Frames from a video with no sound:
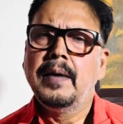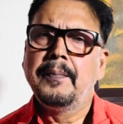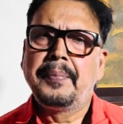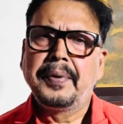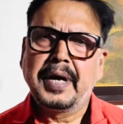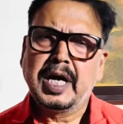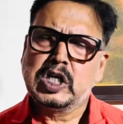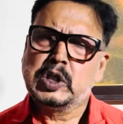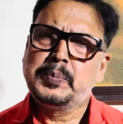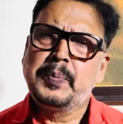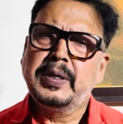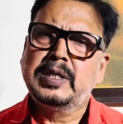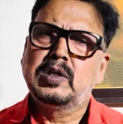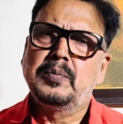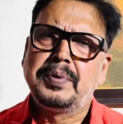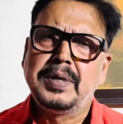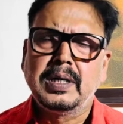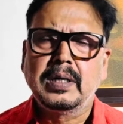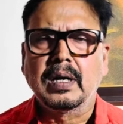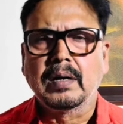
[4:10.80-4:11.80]
बृहस्पत
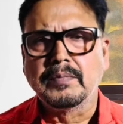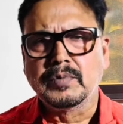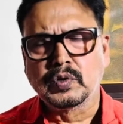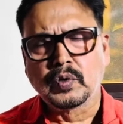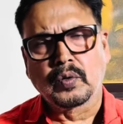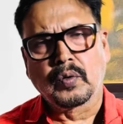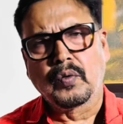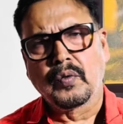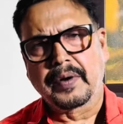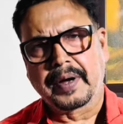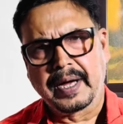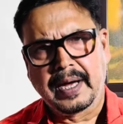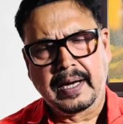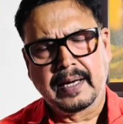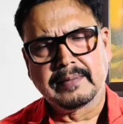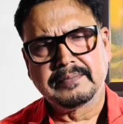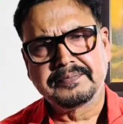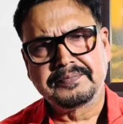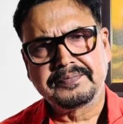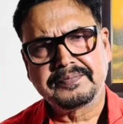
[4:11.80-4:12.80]
भी कमजोर हो गया
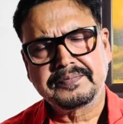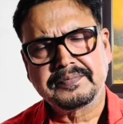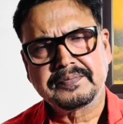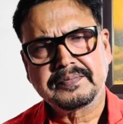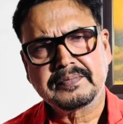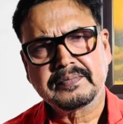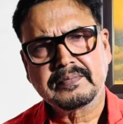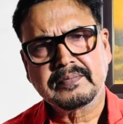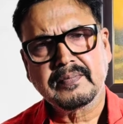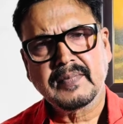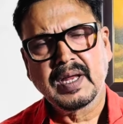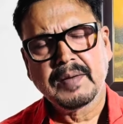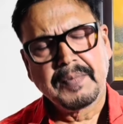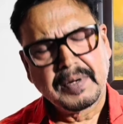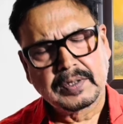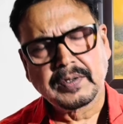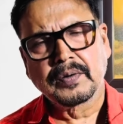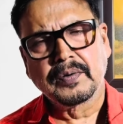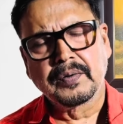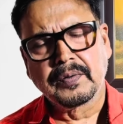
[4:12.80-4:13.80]
है
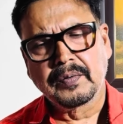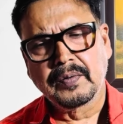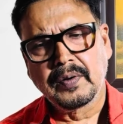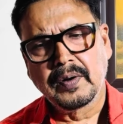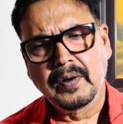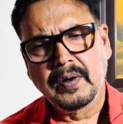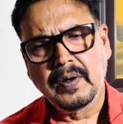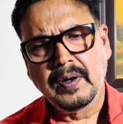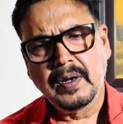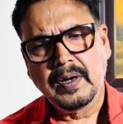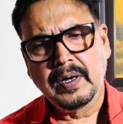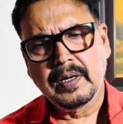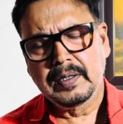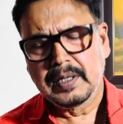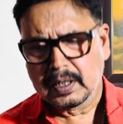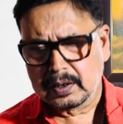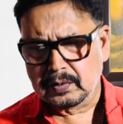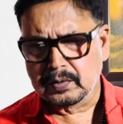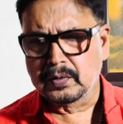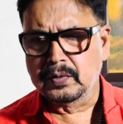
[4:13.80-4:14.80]
मित्रों
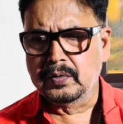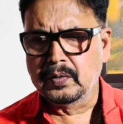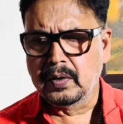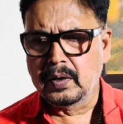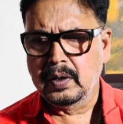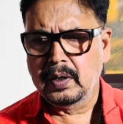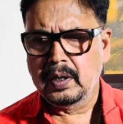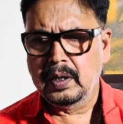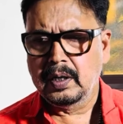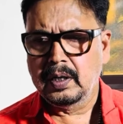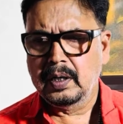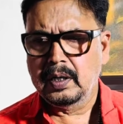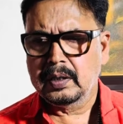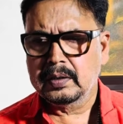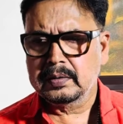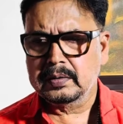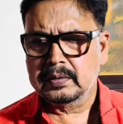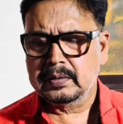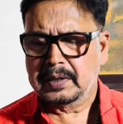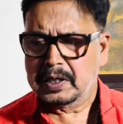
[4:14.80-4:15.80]
यह तो
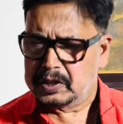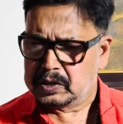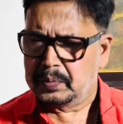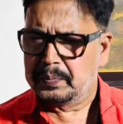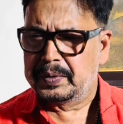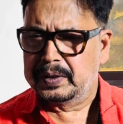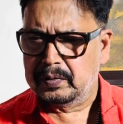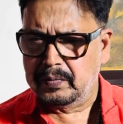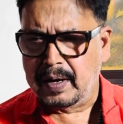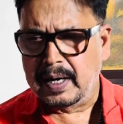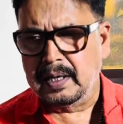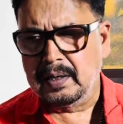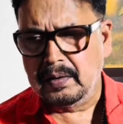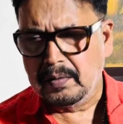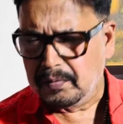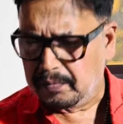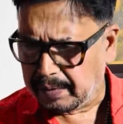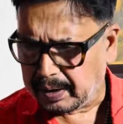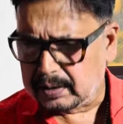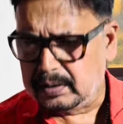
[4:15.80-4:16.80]
किस विद्वान
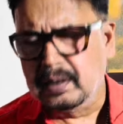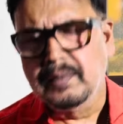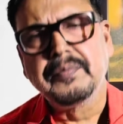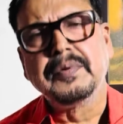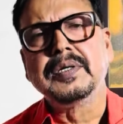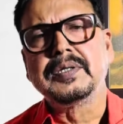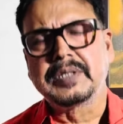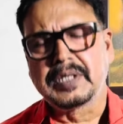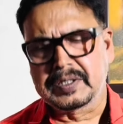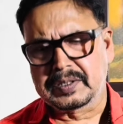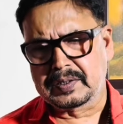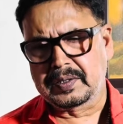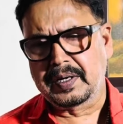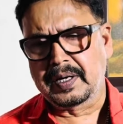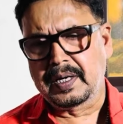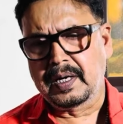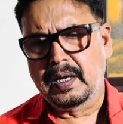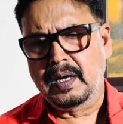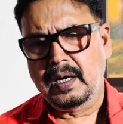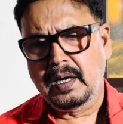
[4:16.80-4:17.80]
व्यक्ति विशेष
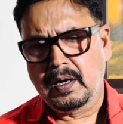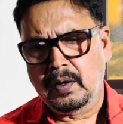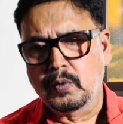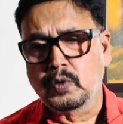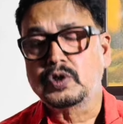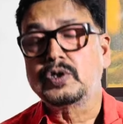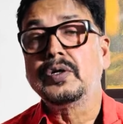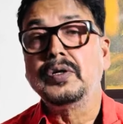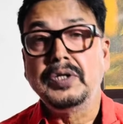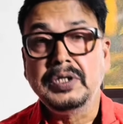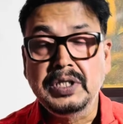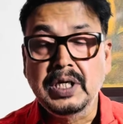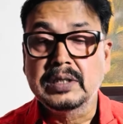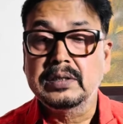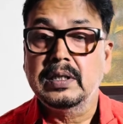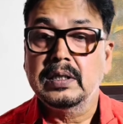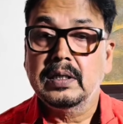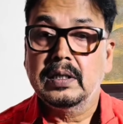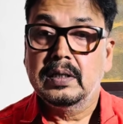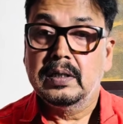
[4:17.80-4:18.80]
ने उस
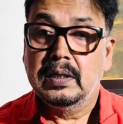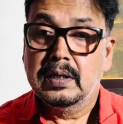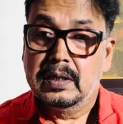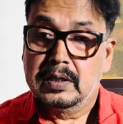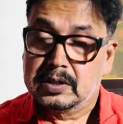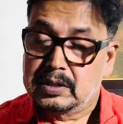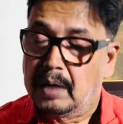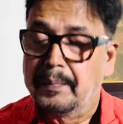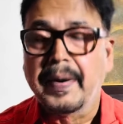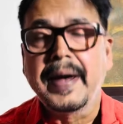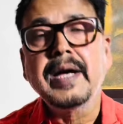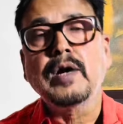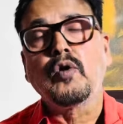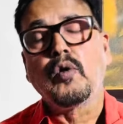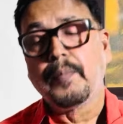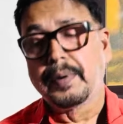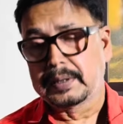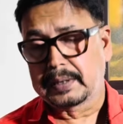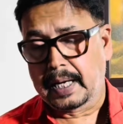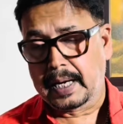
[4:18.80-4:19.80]
नियत समय को
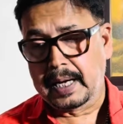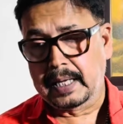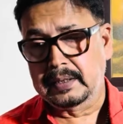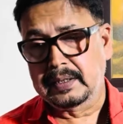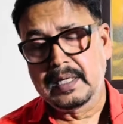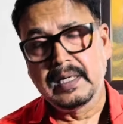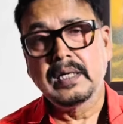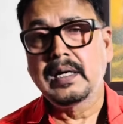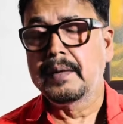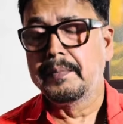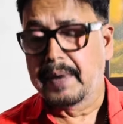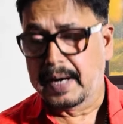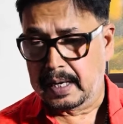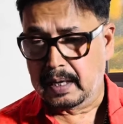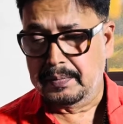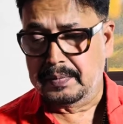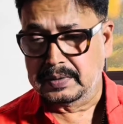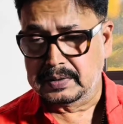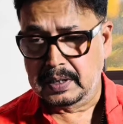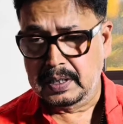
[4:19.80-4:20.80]
बताया दिन के
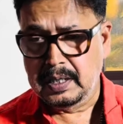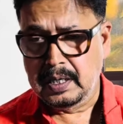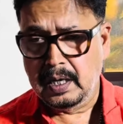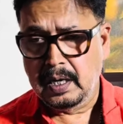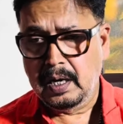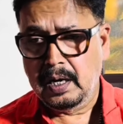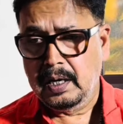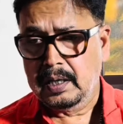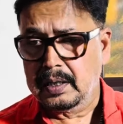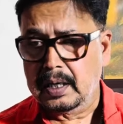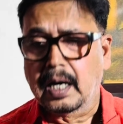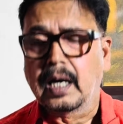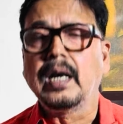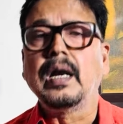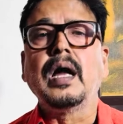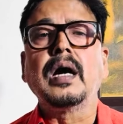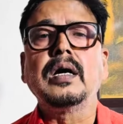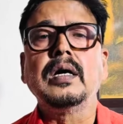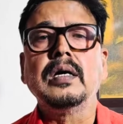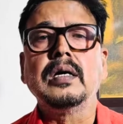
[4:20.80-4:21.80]
बारह बजे यह
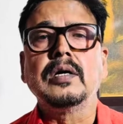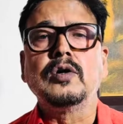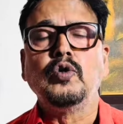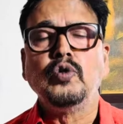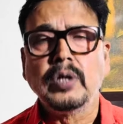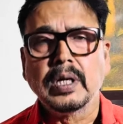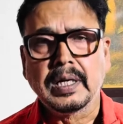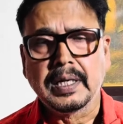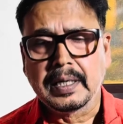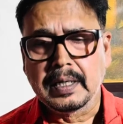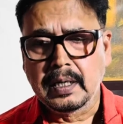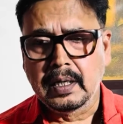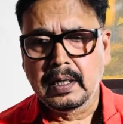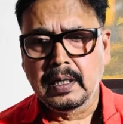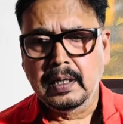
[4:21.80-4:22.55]
लग्न कुंडली